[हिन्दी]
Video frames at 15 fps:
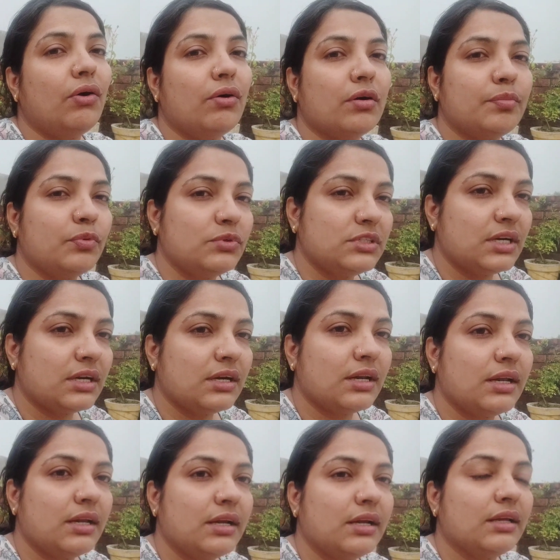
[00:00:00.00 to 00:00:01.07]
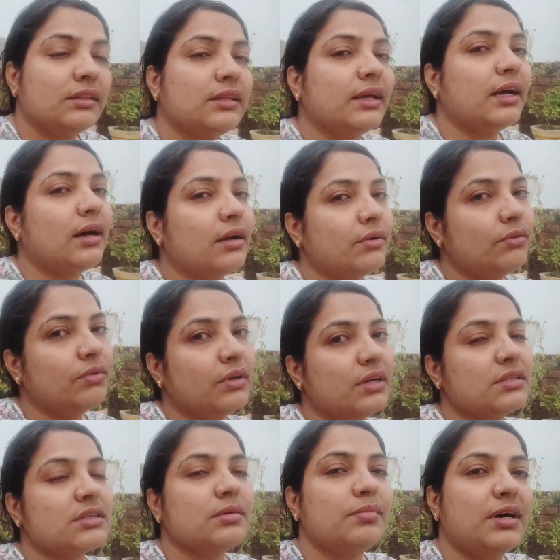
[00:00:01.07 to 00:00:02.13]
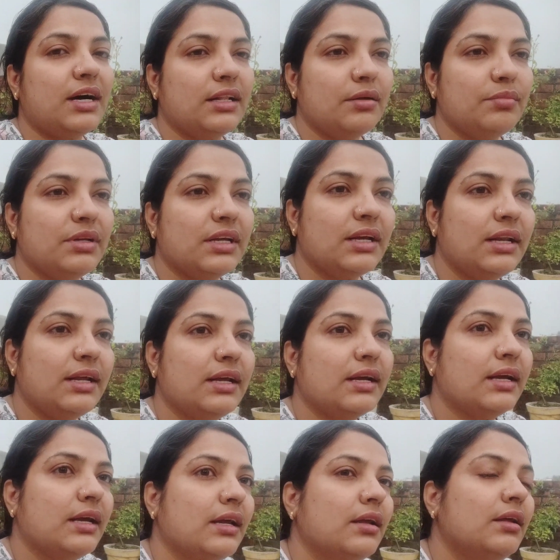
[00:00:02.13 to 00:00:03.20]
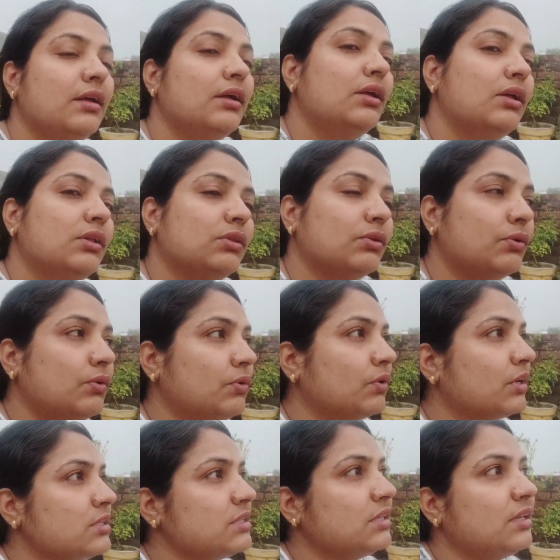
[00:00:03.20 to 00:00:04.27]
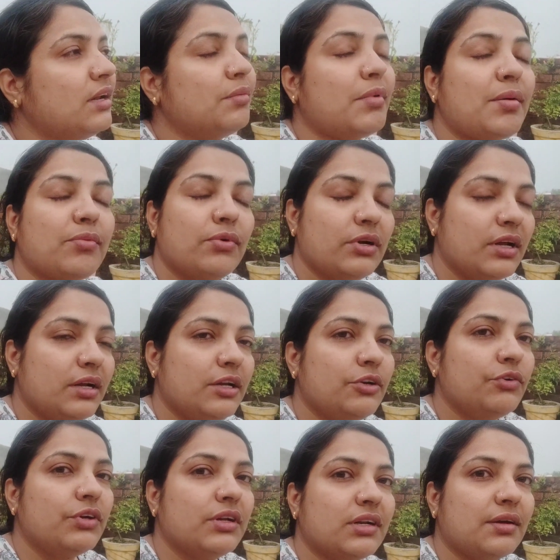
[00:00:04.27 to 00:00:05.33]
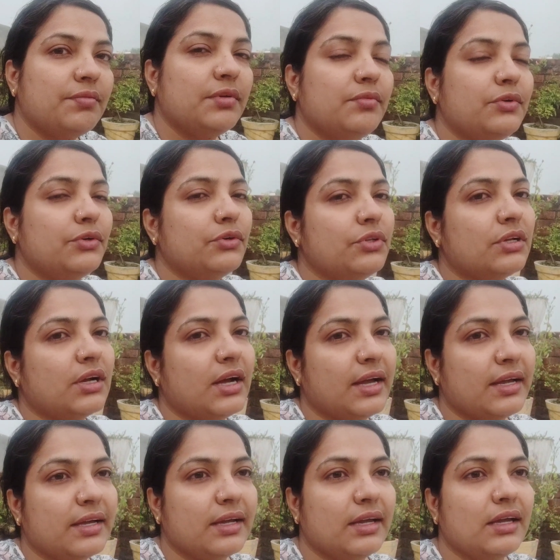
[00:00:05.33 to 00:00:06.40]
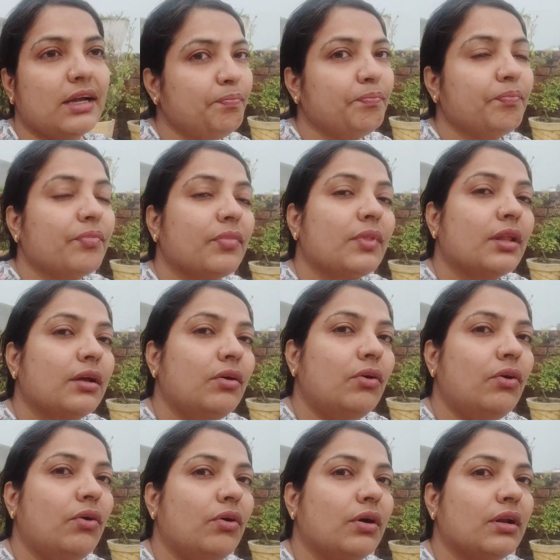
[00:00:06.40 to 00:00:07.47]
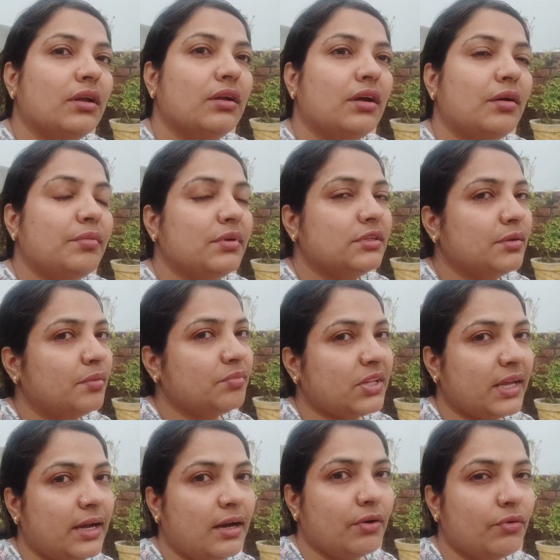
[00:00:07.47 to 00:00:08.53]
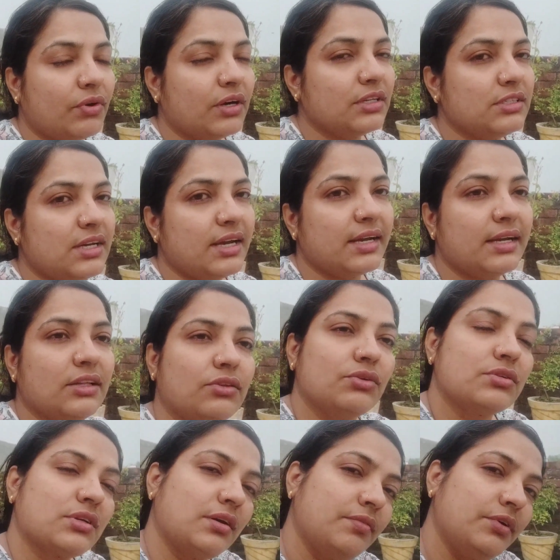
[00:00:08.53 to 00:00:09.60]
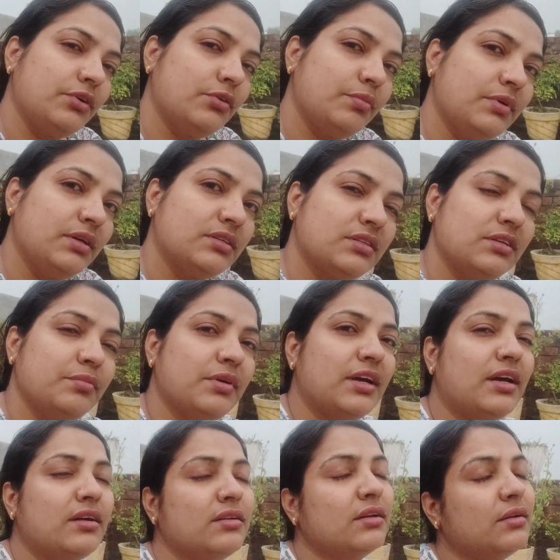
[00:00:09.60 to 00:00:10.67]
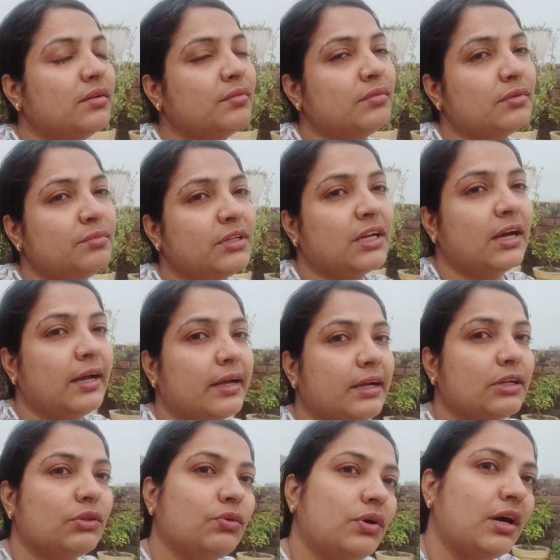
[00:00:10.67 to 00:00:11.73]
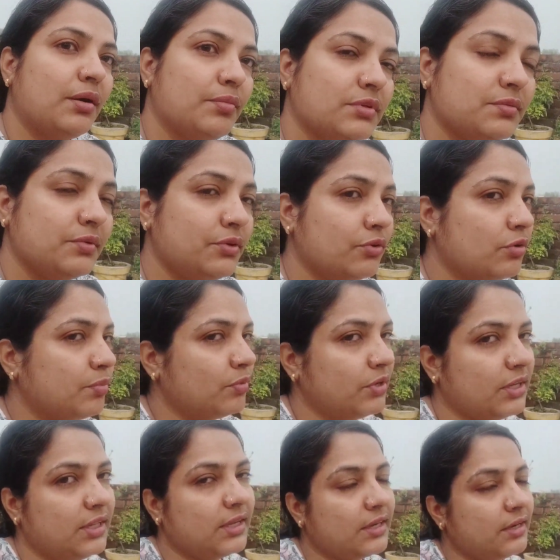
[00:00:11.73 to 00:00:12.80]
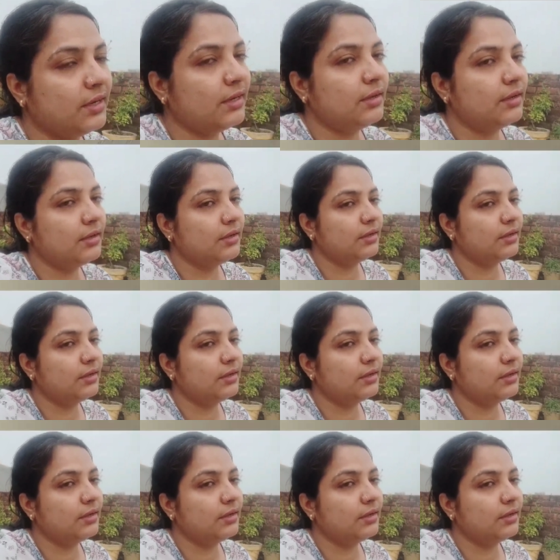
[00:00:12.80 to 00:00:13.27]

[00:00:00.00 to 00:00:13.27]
और पूजा करेंगे तैयार होंगे इसके बाद हम निकलेंगे तो किसी दिन हम आपको डेली रूटीन का भी वीडियो दिखाएंगे और अभी जब हम तैयार होकर जाएंगे तो उसका वीडियो भी इसी में दिखाएंगे तो आप इस वीडियो को पूरा देखना